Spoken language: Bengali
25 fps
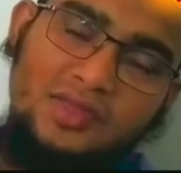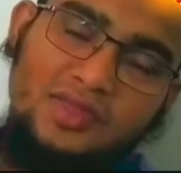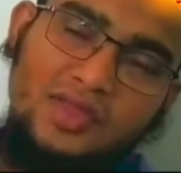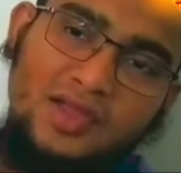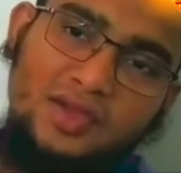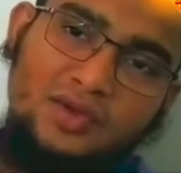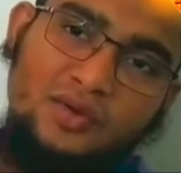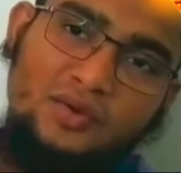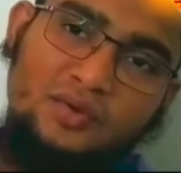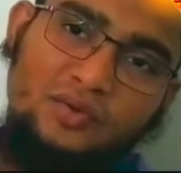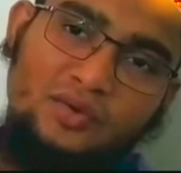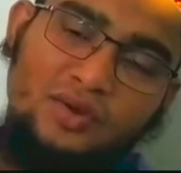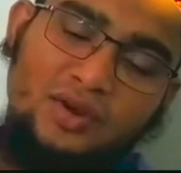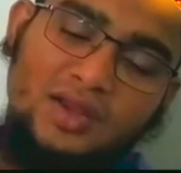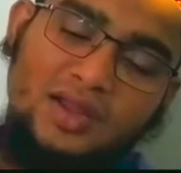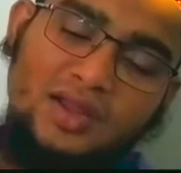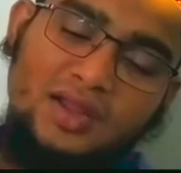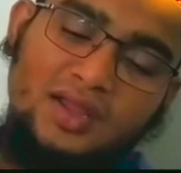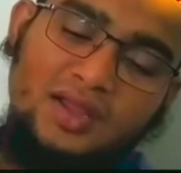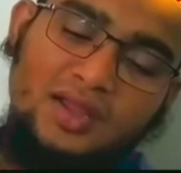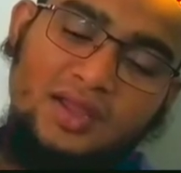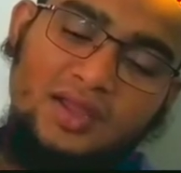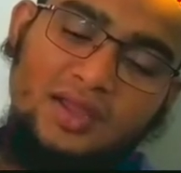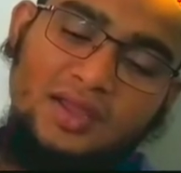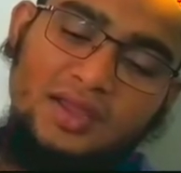আদায়
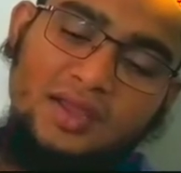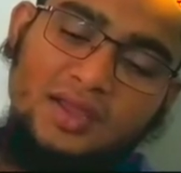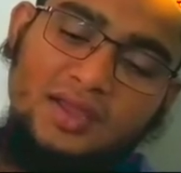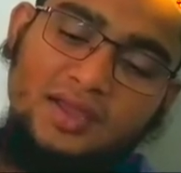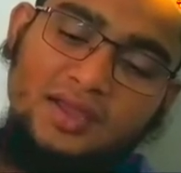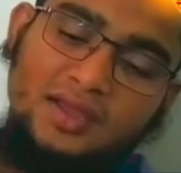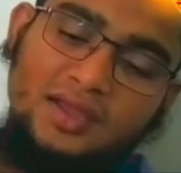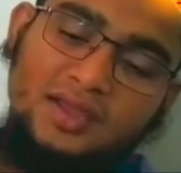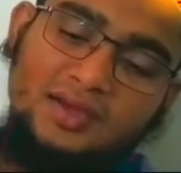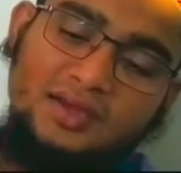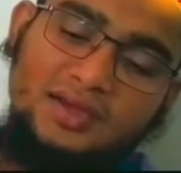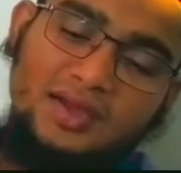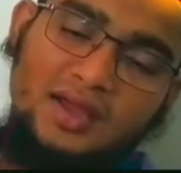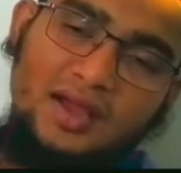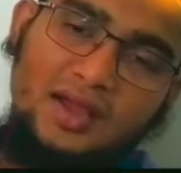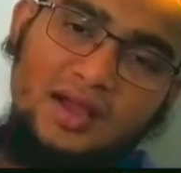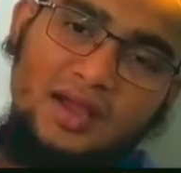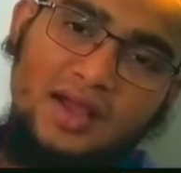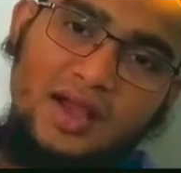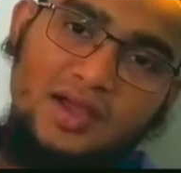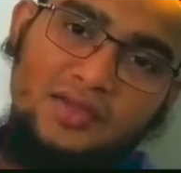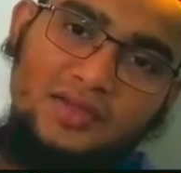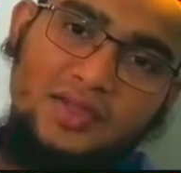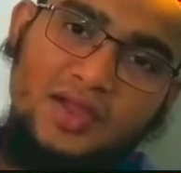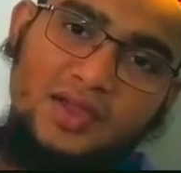করলে এটা
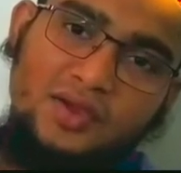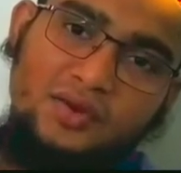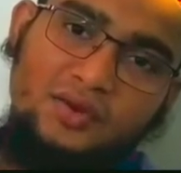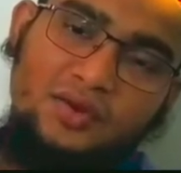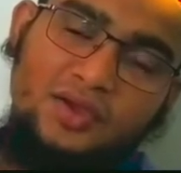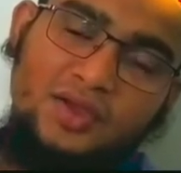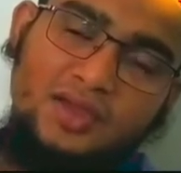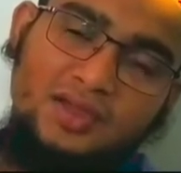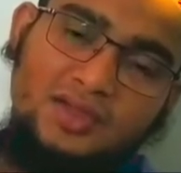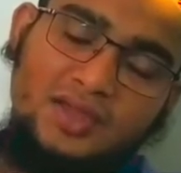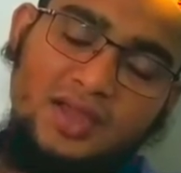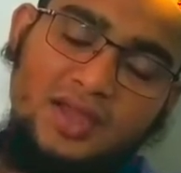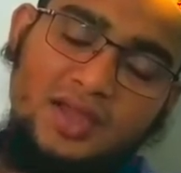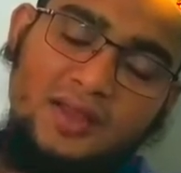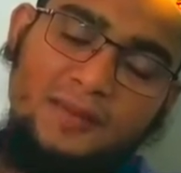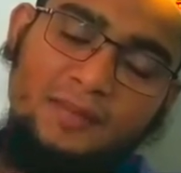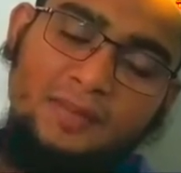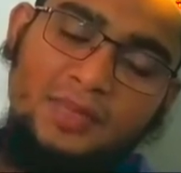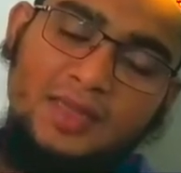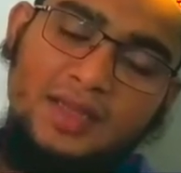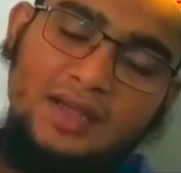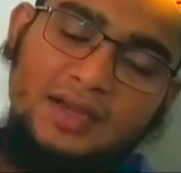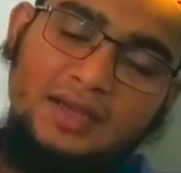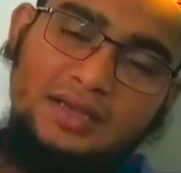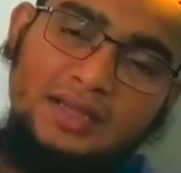আদায় হয়ে যায়
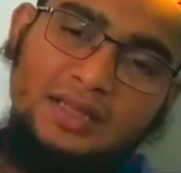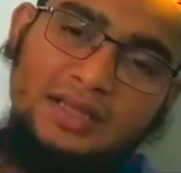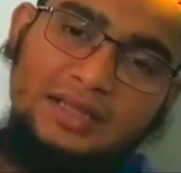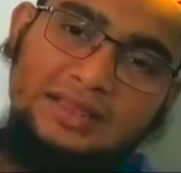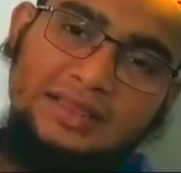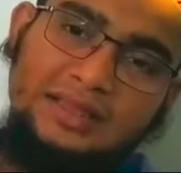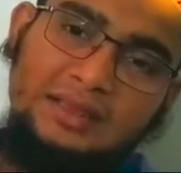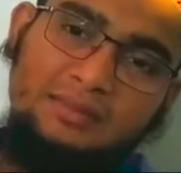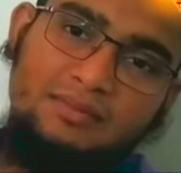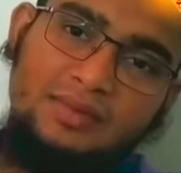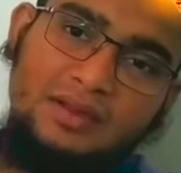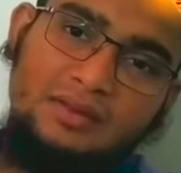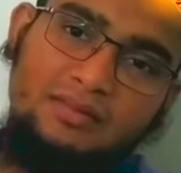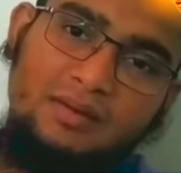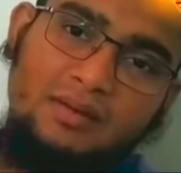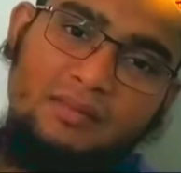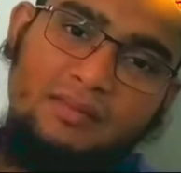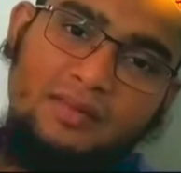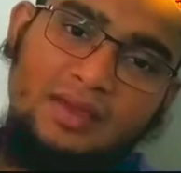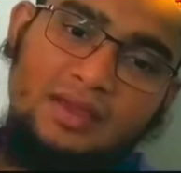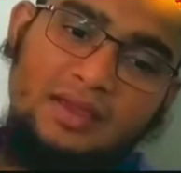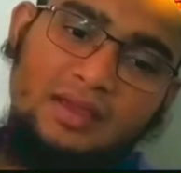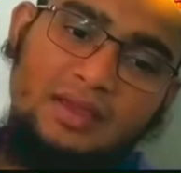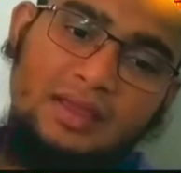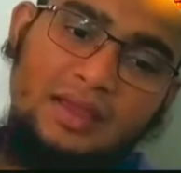ঠিক
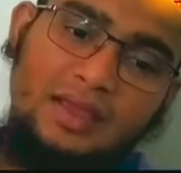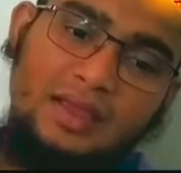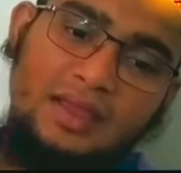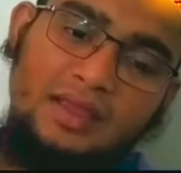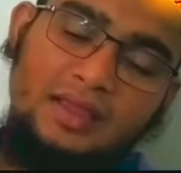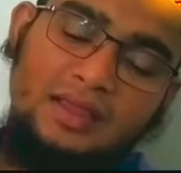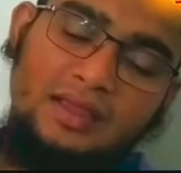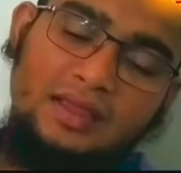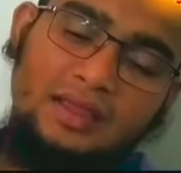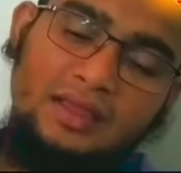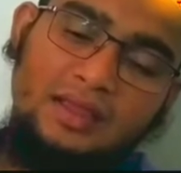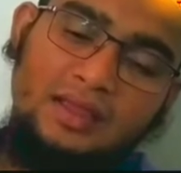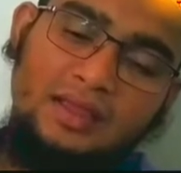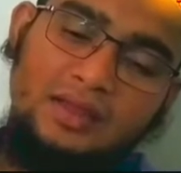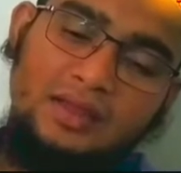তেমনিভাবে এই